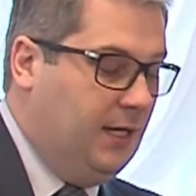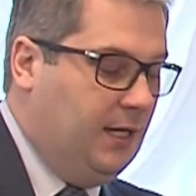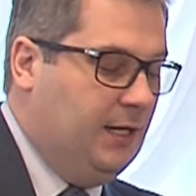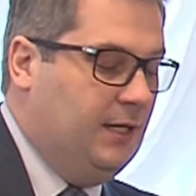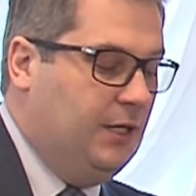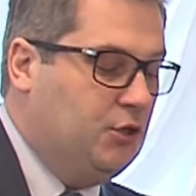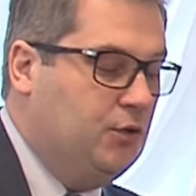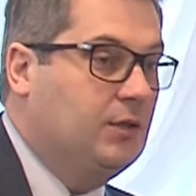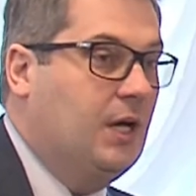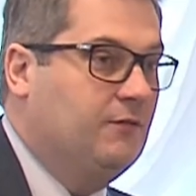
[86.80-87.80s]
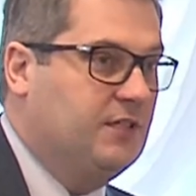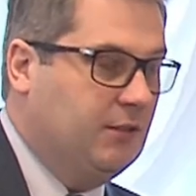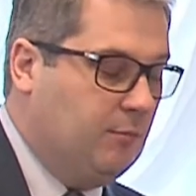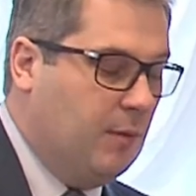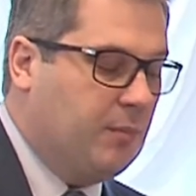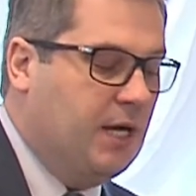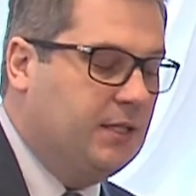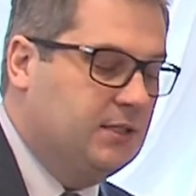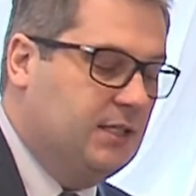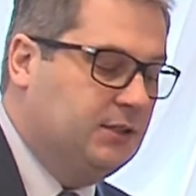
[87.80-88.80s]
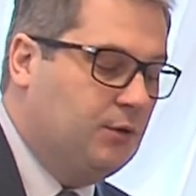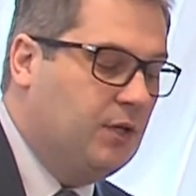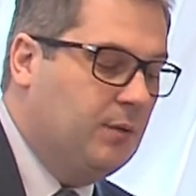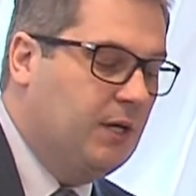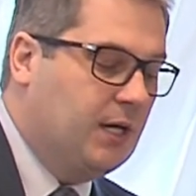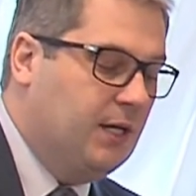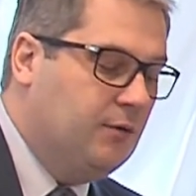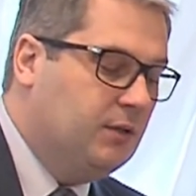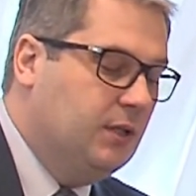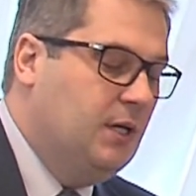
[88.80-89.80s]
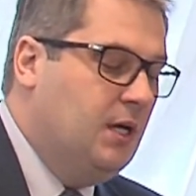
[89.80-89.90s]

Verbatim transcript: а, речь идет в целом о проекте застройки микрорайона.